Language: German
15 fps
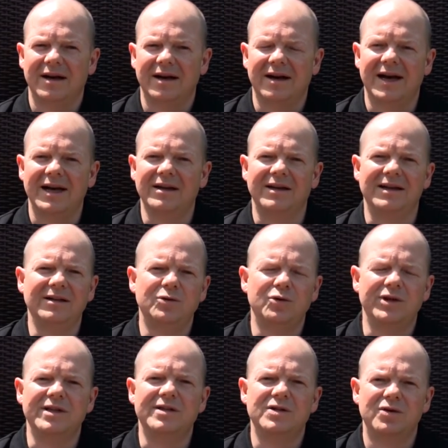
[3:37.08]
reiner
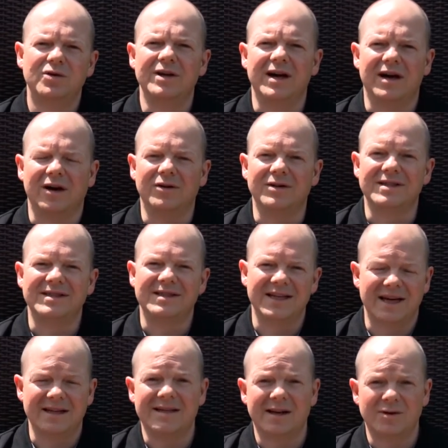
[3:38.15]
Intuition heraus
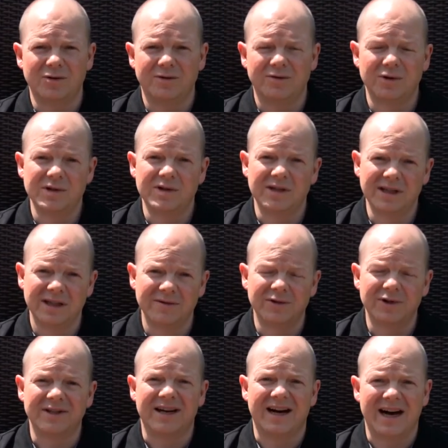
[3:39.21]
sehr, sehr gut funktionieren
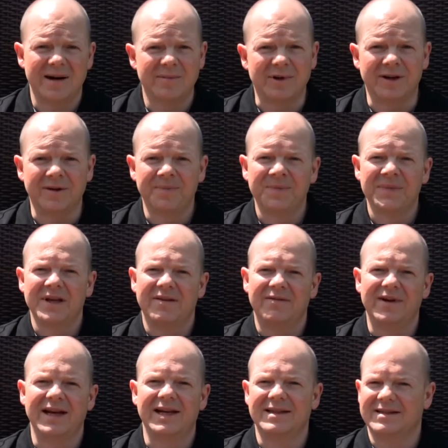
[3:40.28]
wird. Aber
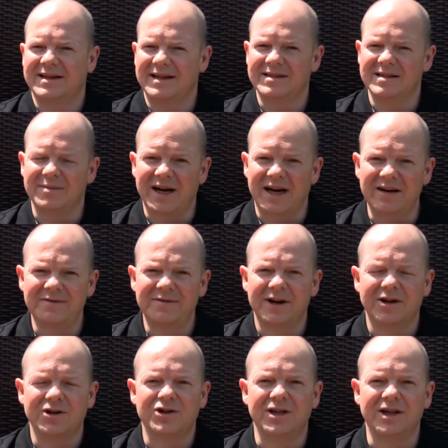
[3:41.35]
wer jetzt ganz am
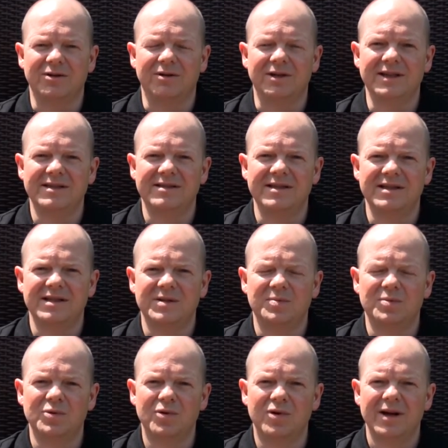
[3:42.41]
Anfang steht und liest dieses
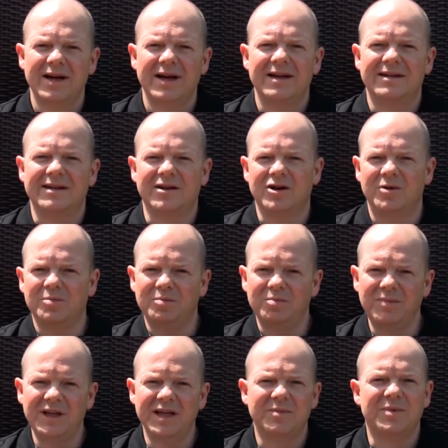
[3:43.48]
Buch, da kommt
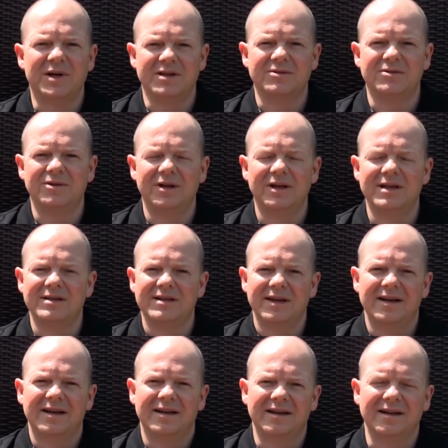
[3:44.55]
mir persönlich
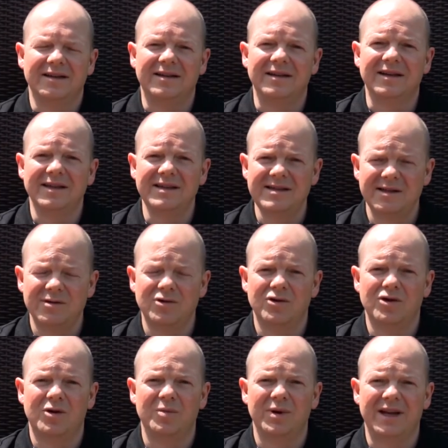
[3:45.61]
äh, die
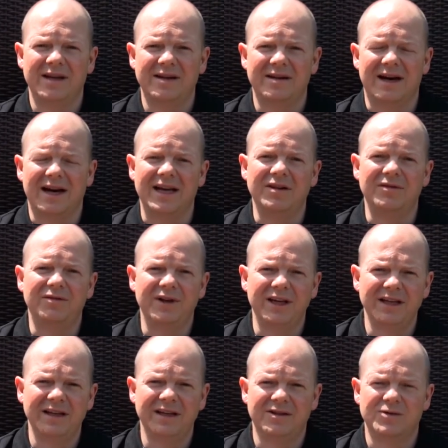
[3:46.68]
Risikokomponente ein
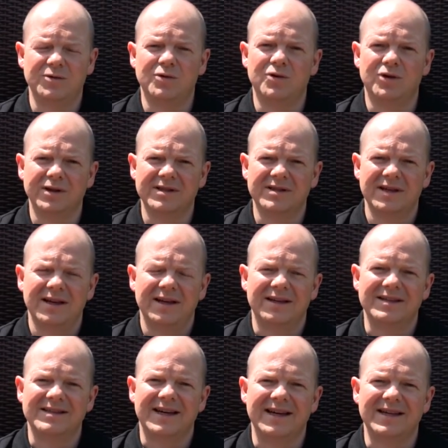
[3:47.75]
wenig zu kurz.
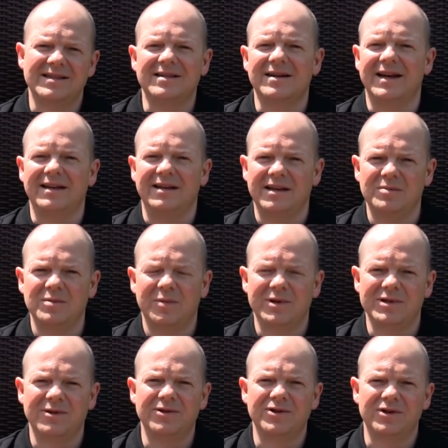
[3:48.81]
Das heißt, da hätte ich mir
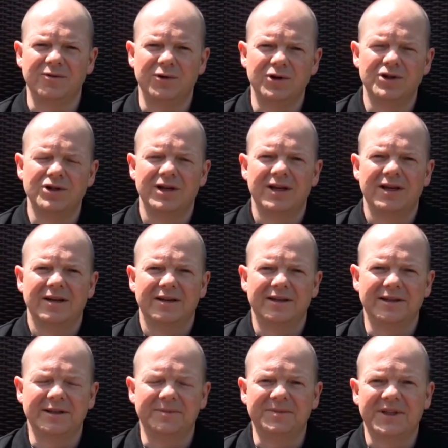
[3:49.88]
persönlich gewünscht,
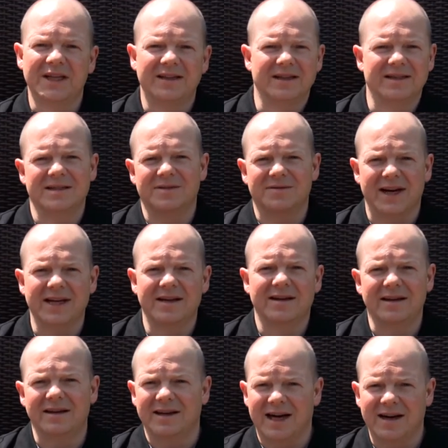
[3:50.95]
ähm, dass es
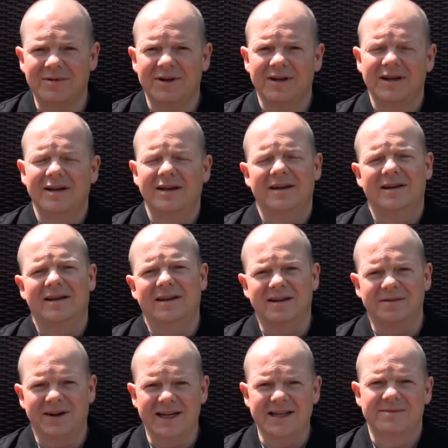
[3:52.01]
weitergeht. Aber
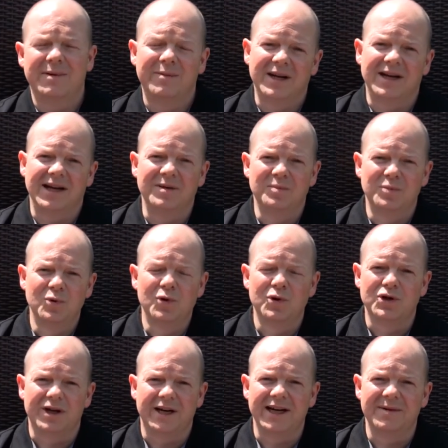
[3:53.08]
ich weiß, wenn man ein Buch
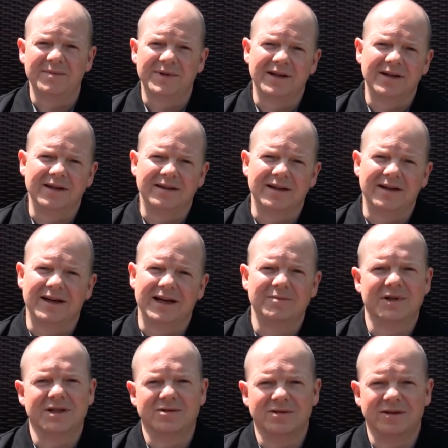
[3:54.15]
schreibt, äh, dann hat
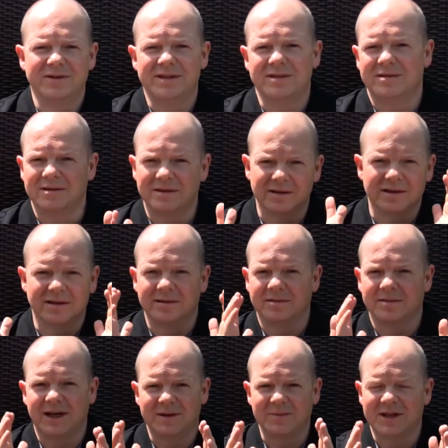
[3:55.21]
man so einen gewissen,
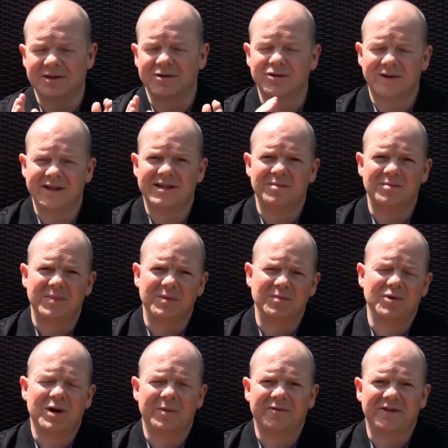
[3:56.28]
äh, hat man sowas im, im,
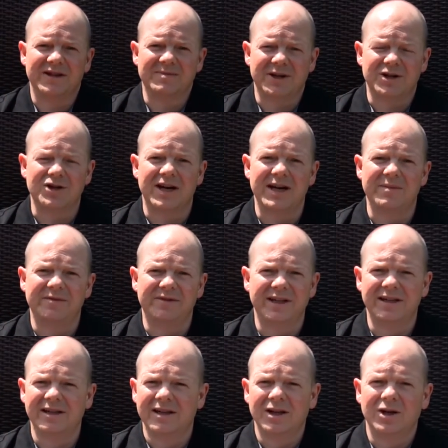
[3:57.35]
Kopf, was man schreiben
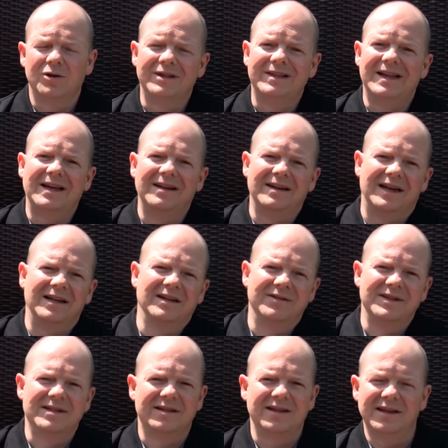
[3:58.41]
will, denkt an
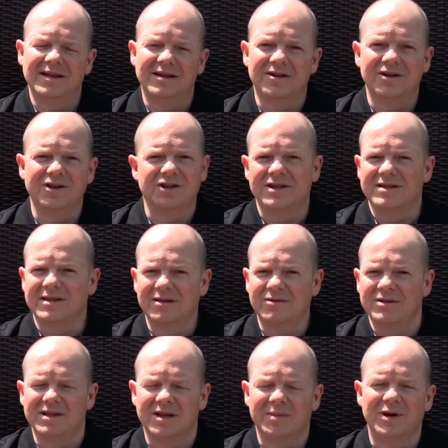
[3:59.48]
gewisse Dinge gar nicht. Das ging
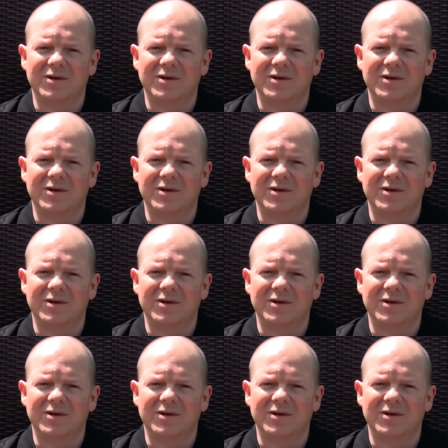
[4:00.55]
uns ja bei